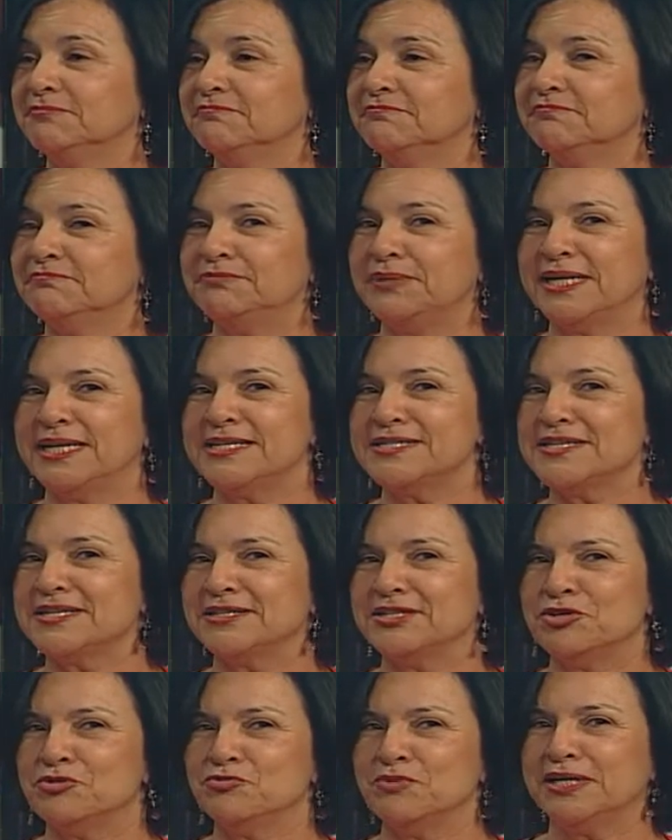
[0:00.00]
Parece que
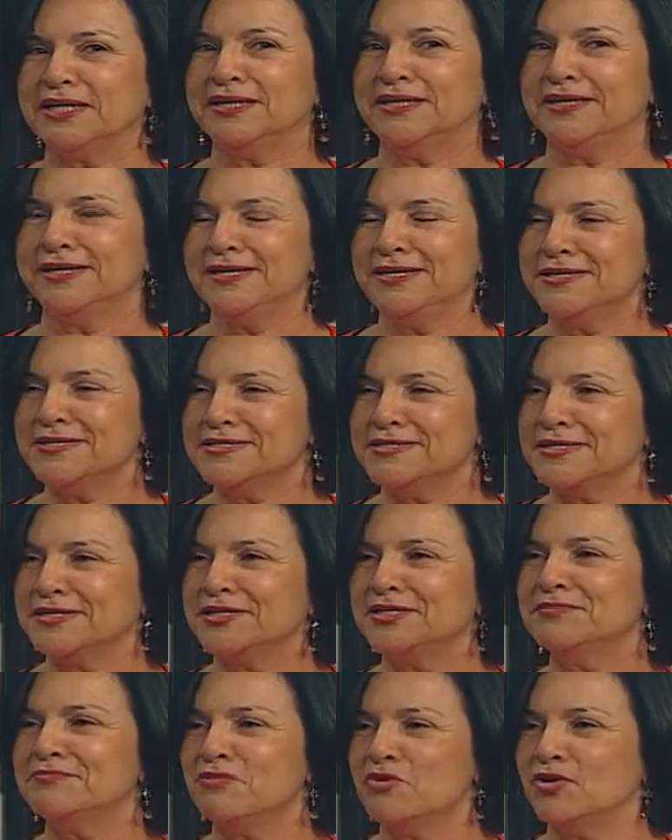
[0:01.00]
tem uma criança
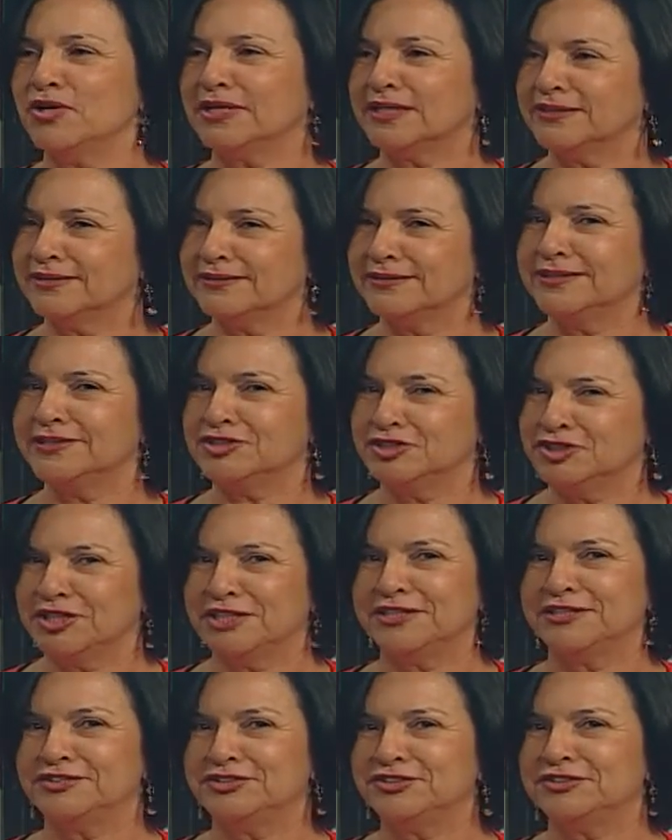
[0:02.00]
que mora na
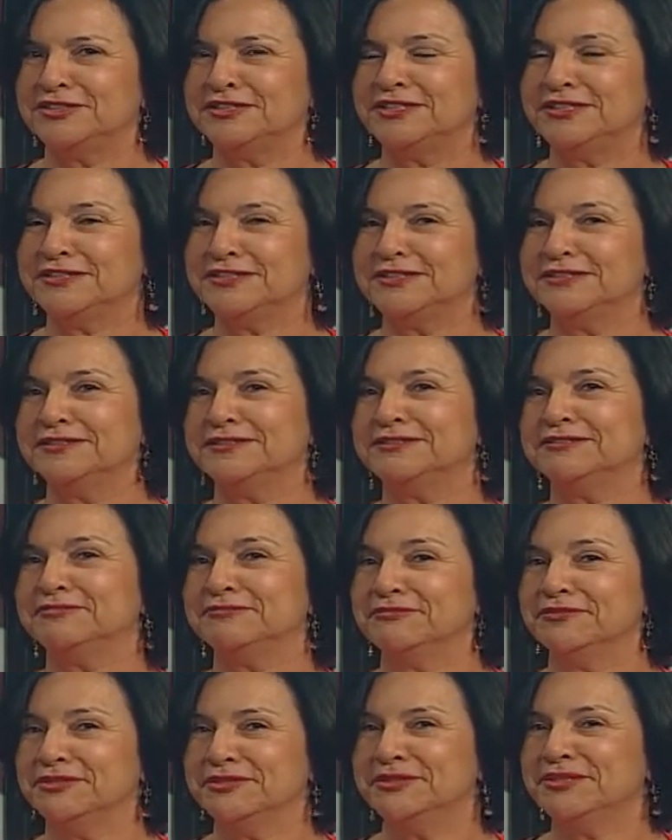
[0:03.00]
gente que,
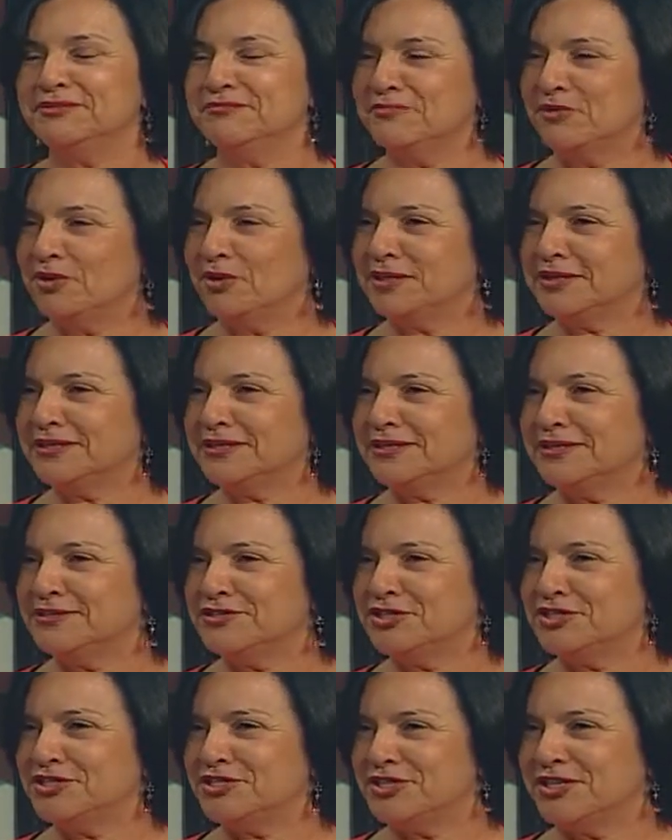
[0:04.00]
embora a
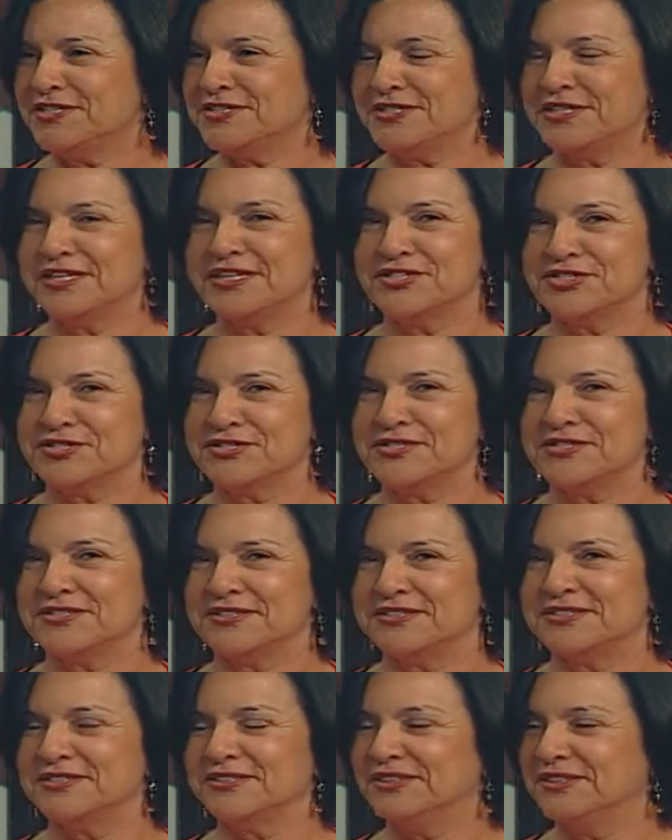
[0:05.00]
gente já esteja
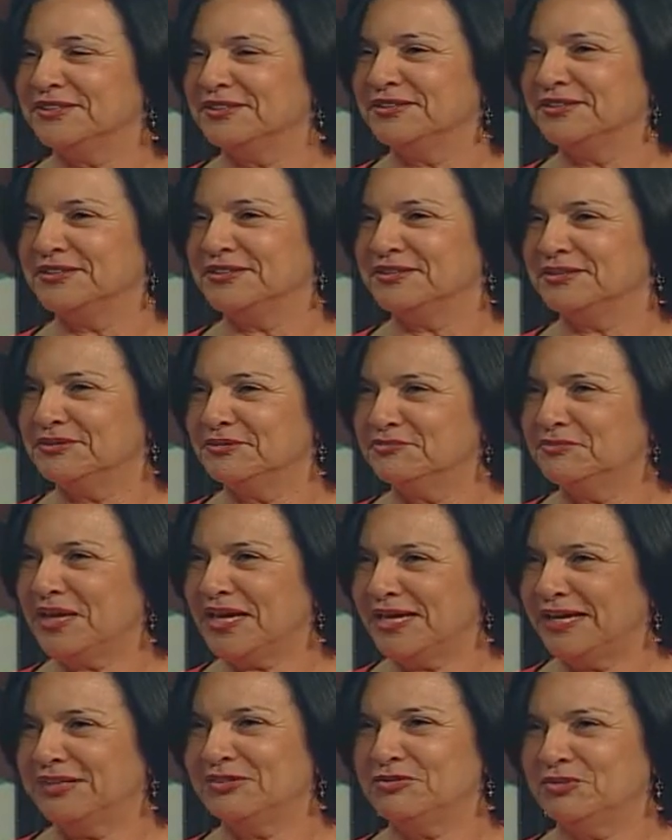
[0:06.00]
assim,
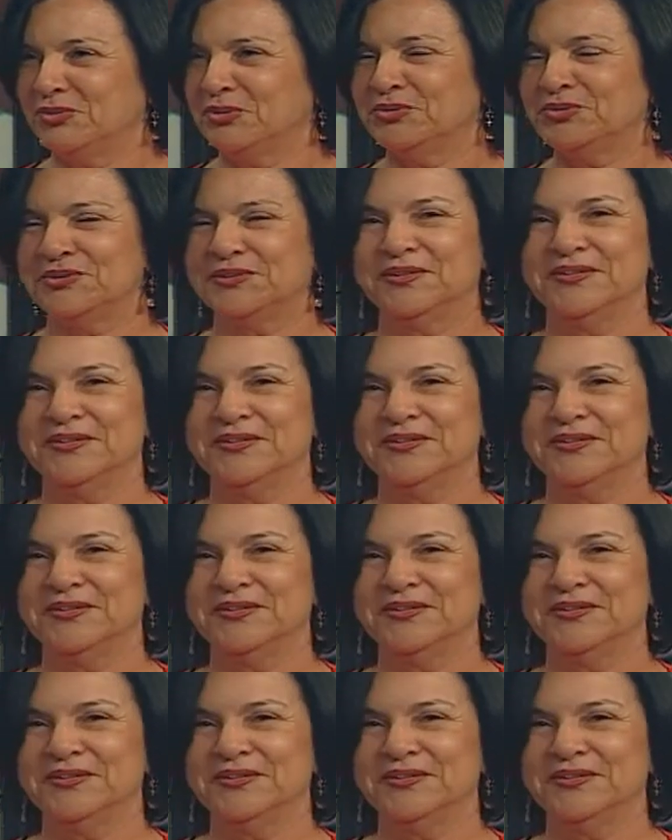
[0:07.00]
bem adulto,